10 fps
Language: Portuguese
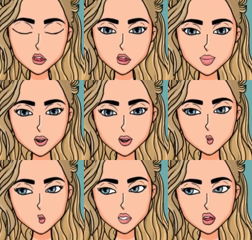
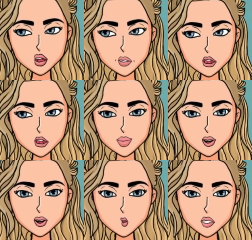Inscreva-se no canal e
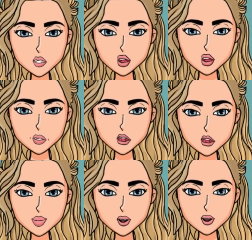eu te contarei
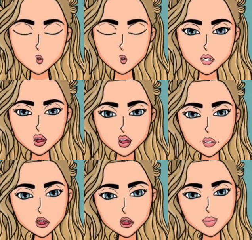a história que
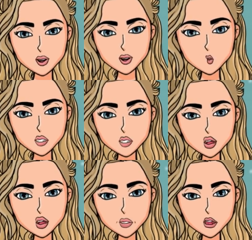mudou
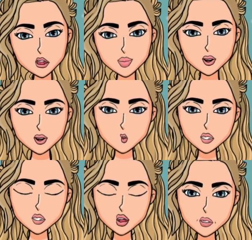completamente a forma
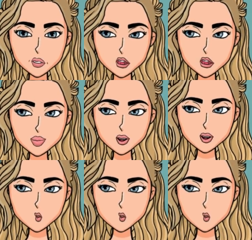como eu via meu